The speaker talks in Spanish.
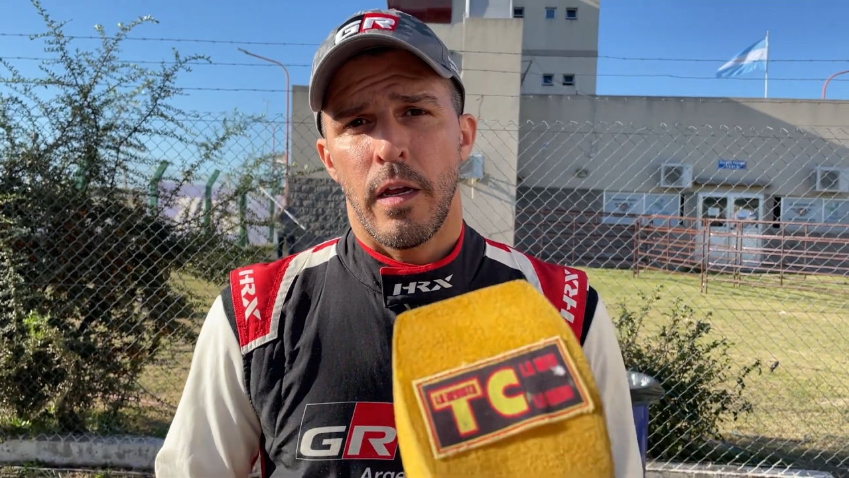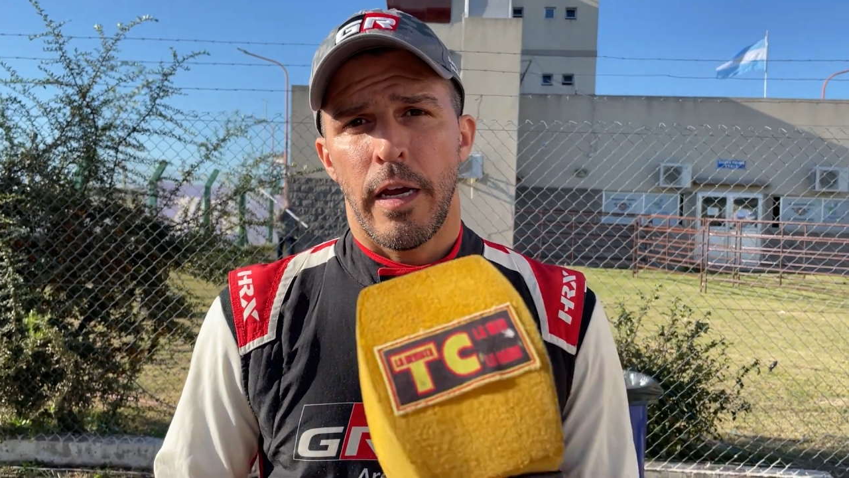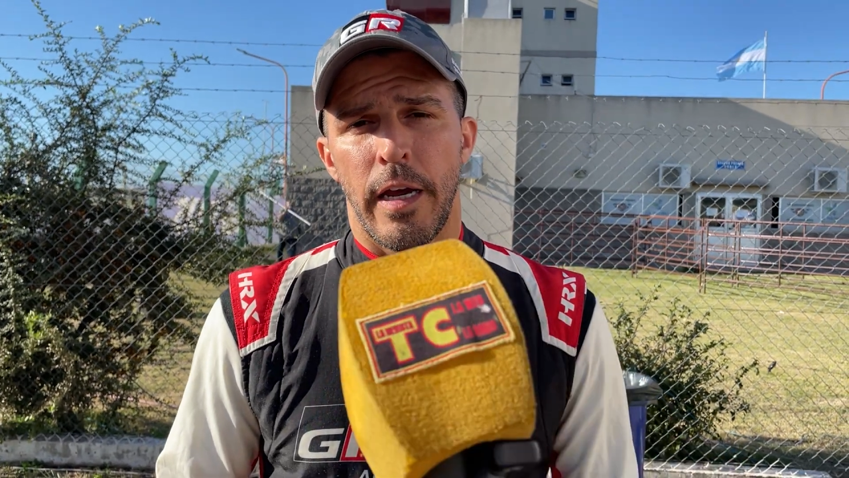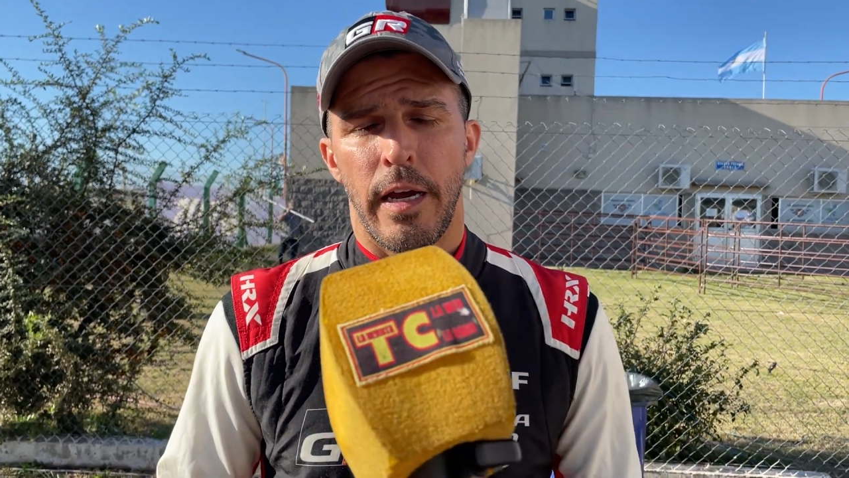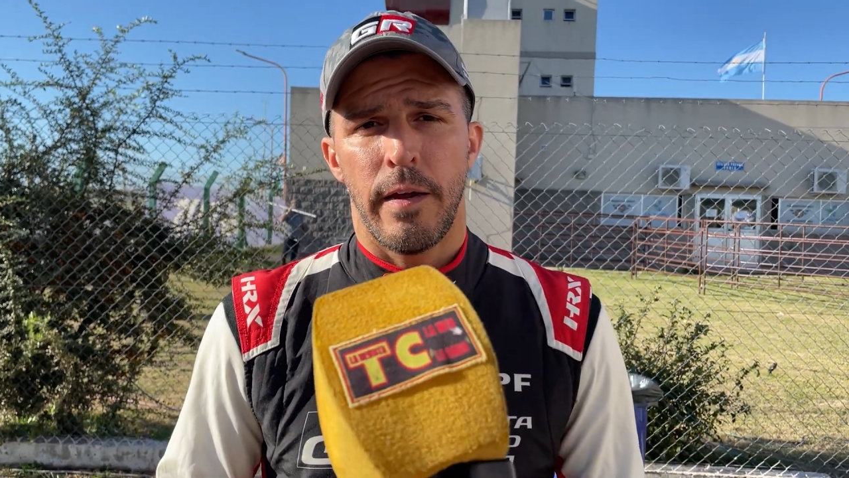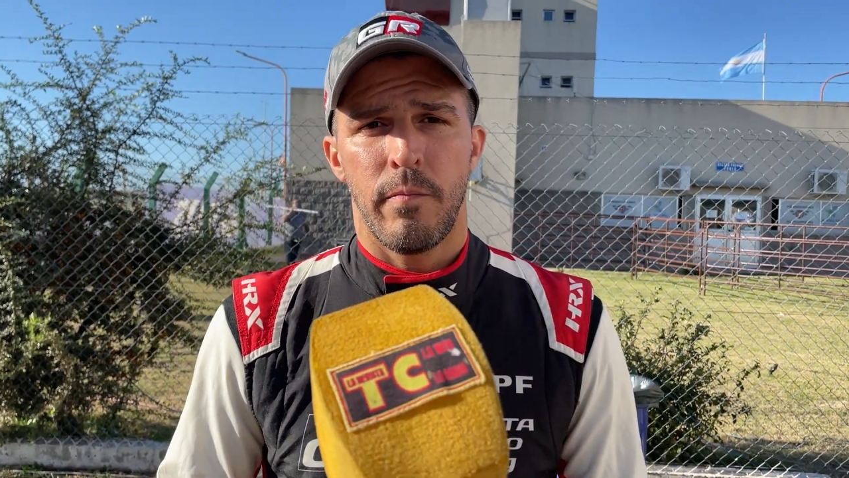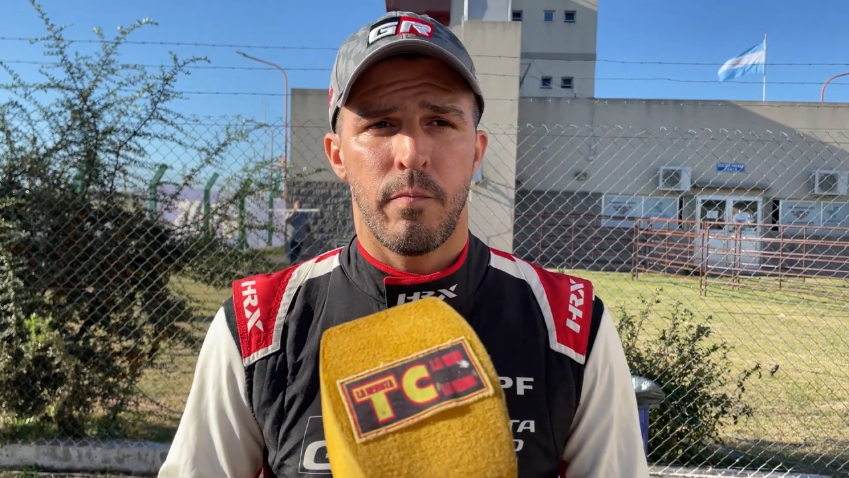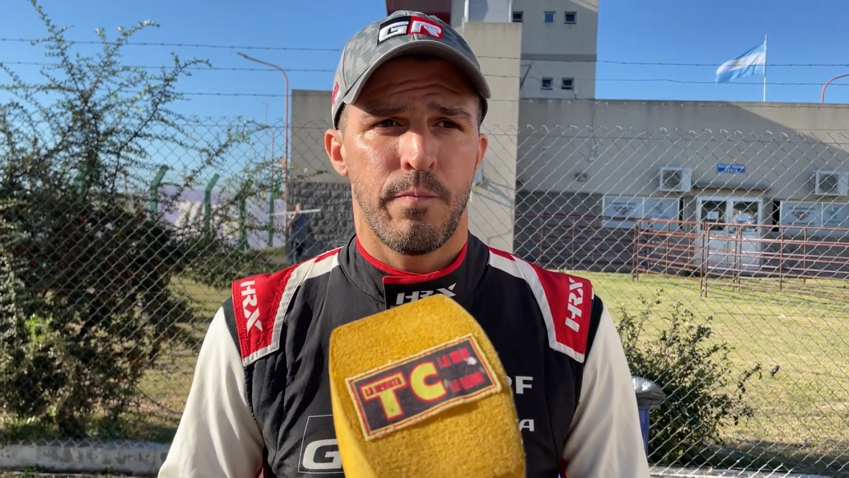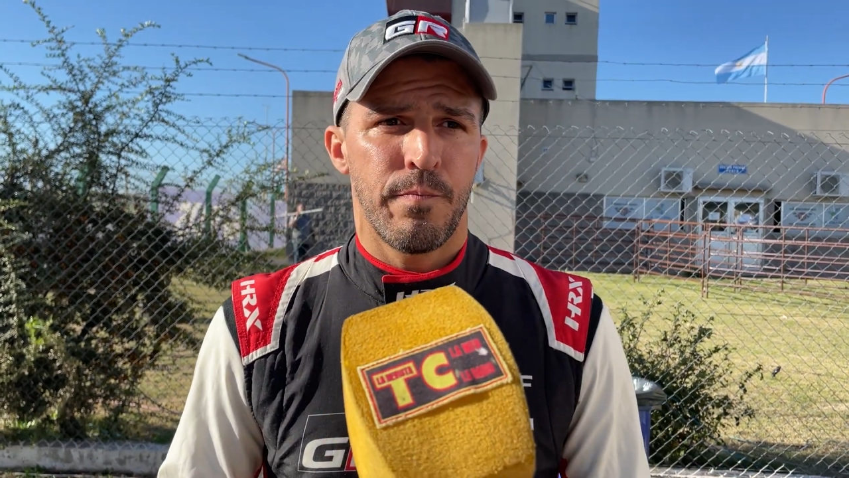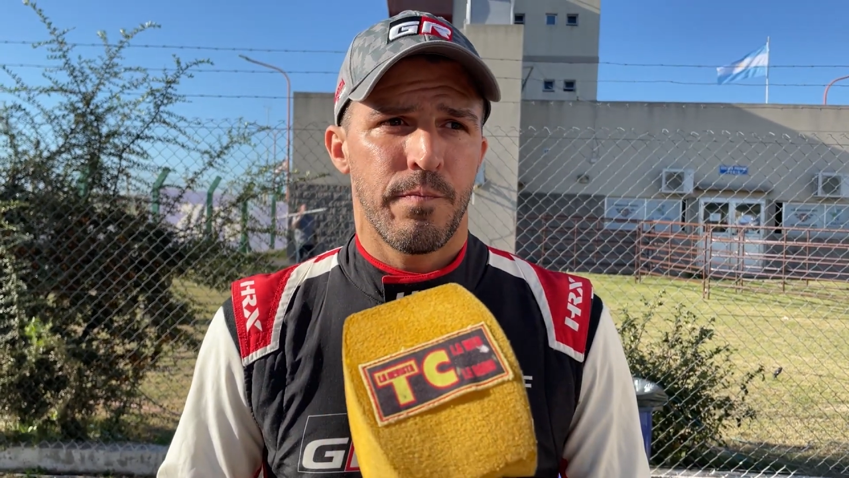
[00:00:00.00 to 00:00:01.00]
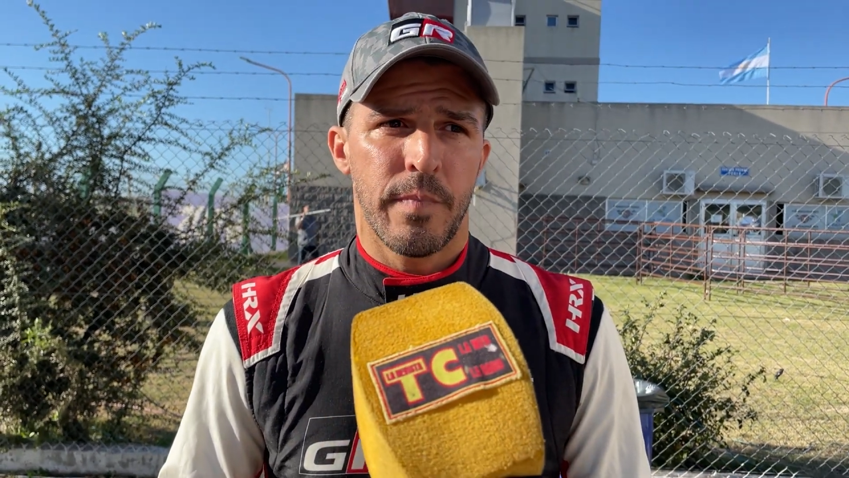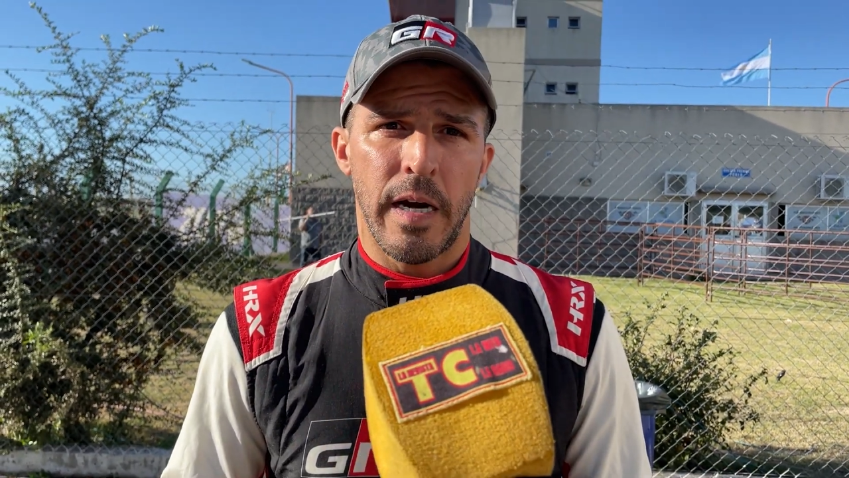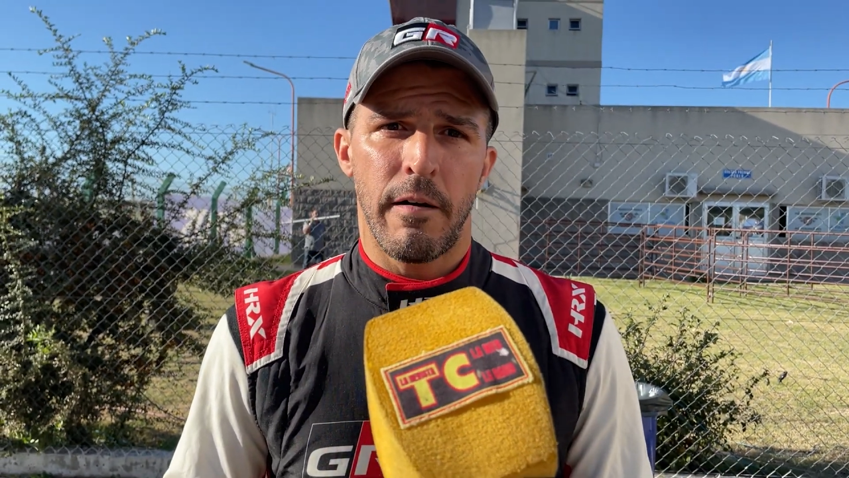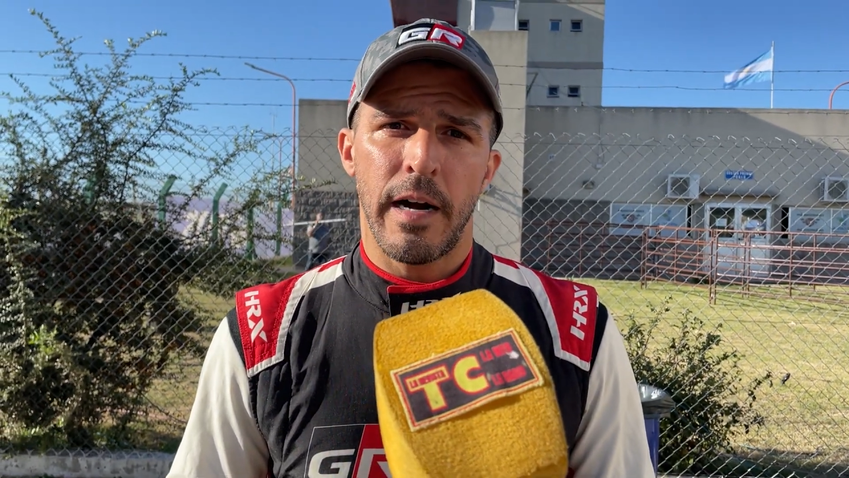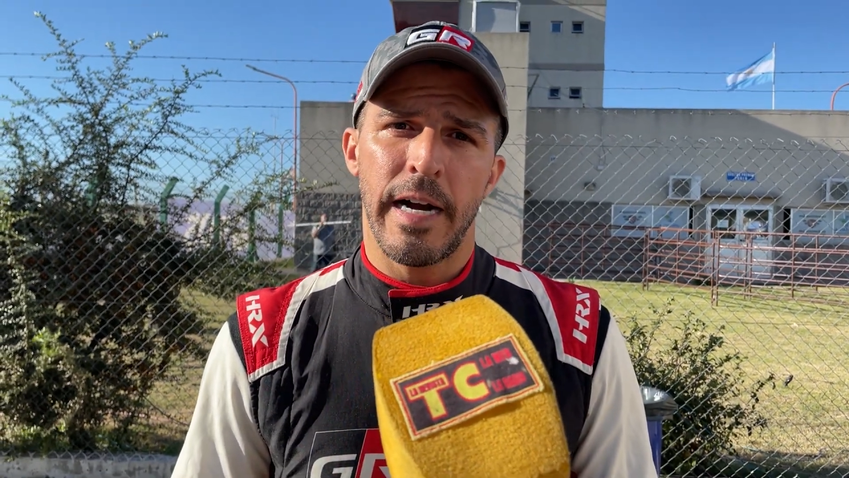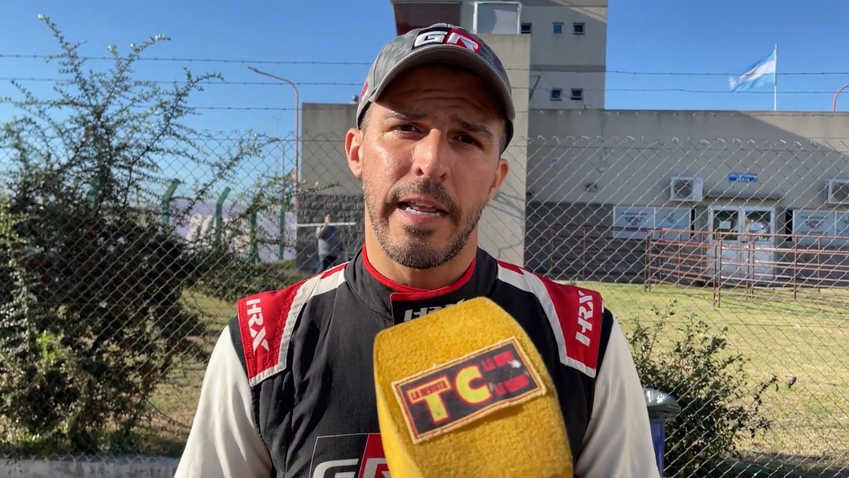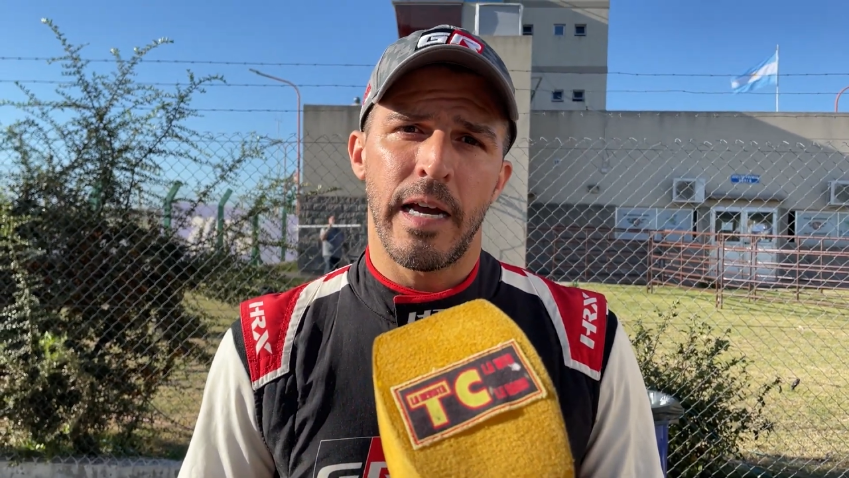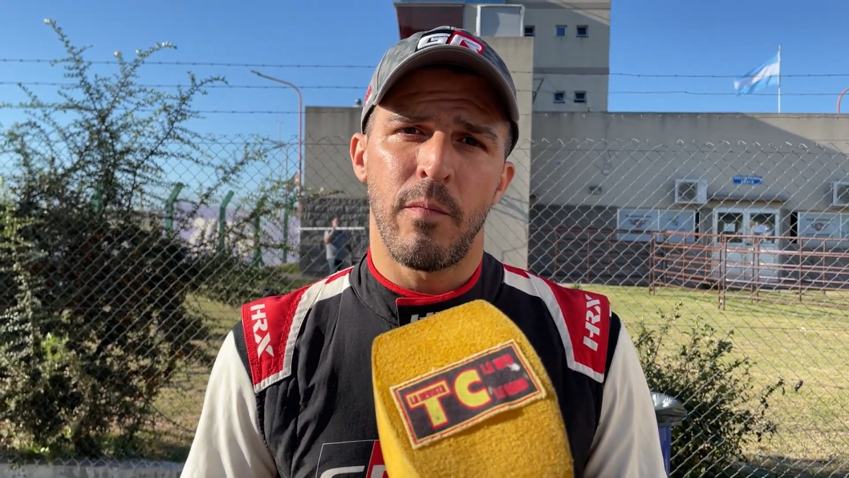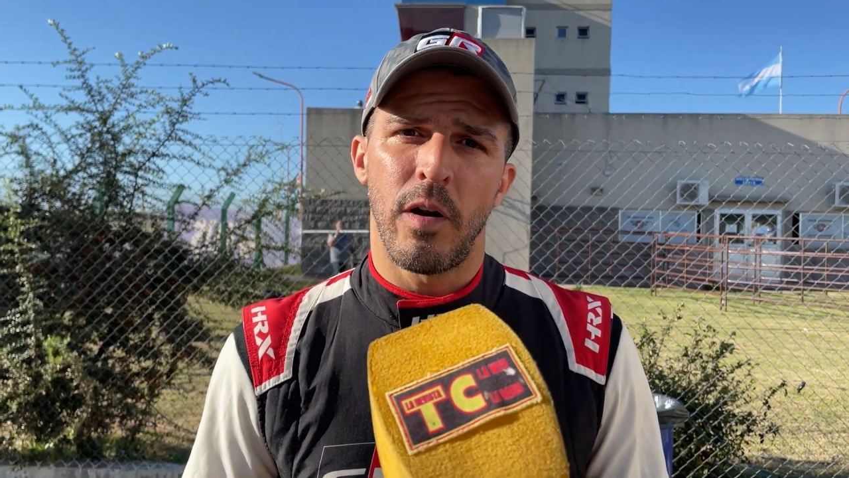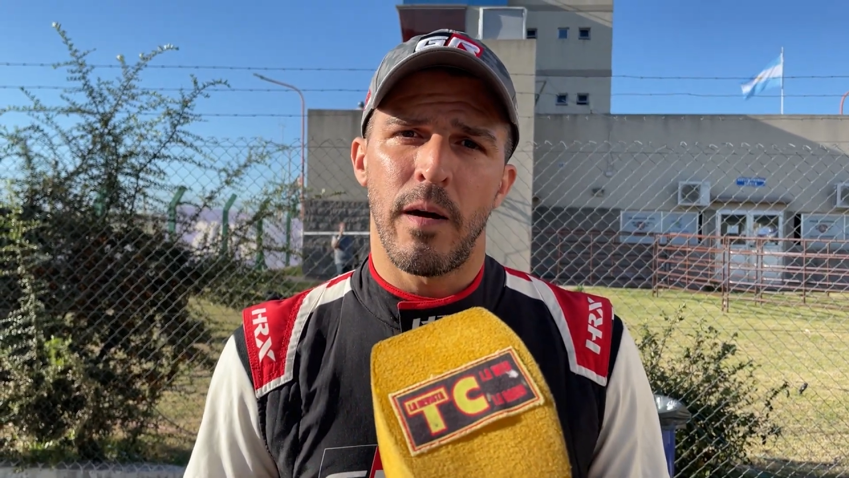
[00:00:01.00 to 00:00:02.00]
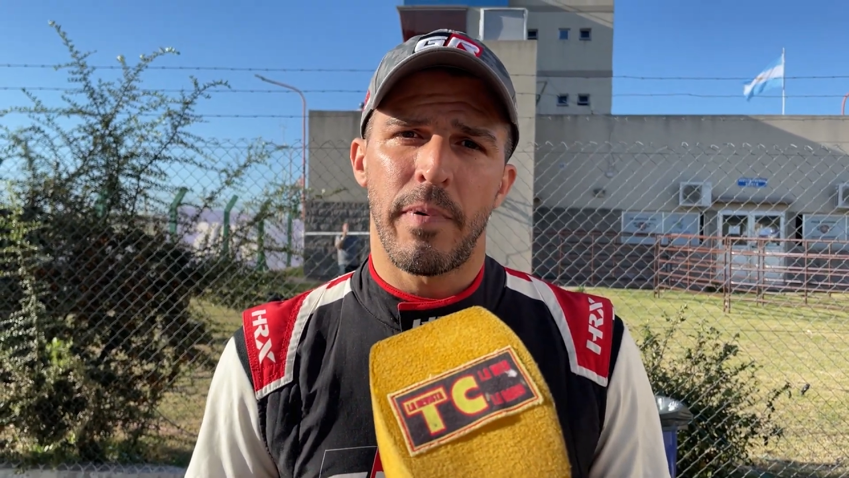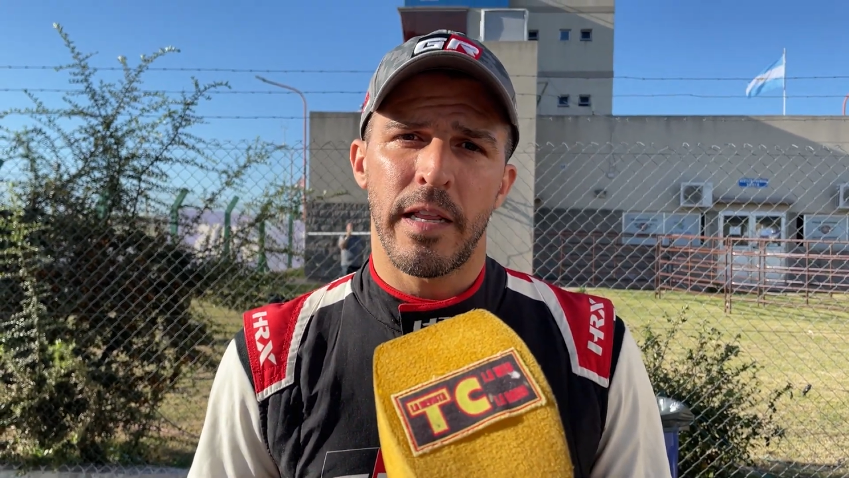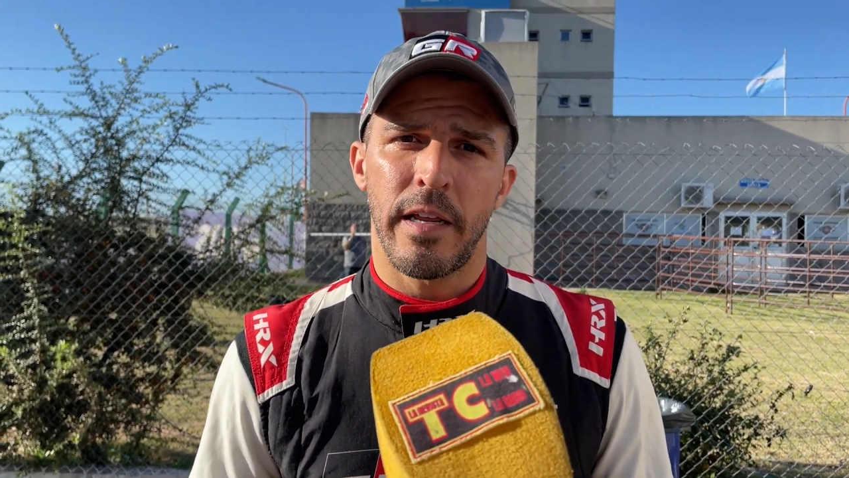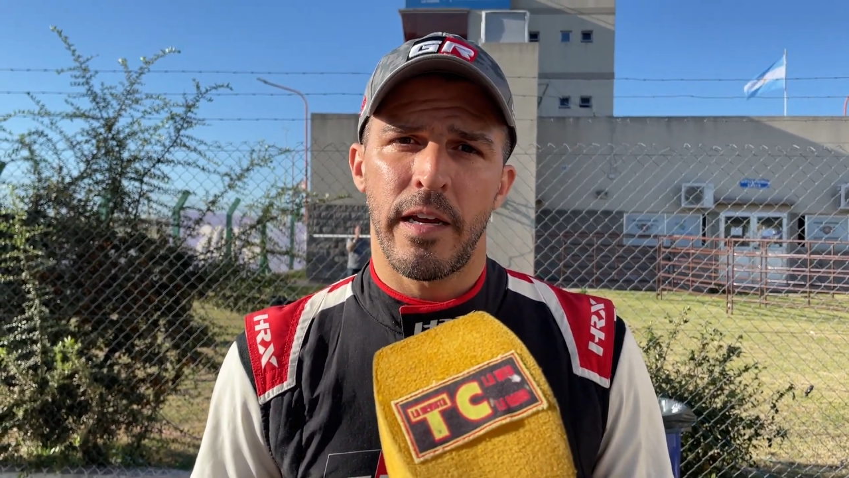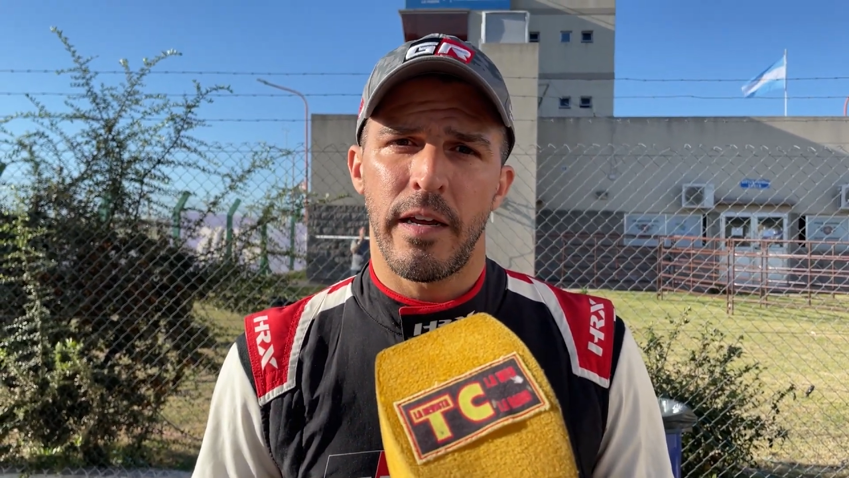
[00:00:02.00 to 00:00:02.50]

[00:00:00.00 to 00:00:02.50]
Eh, trabajar, digamos, en la parte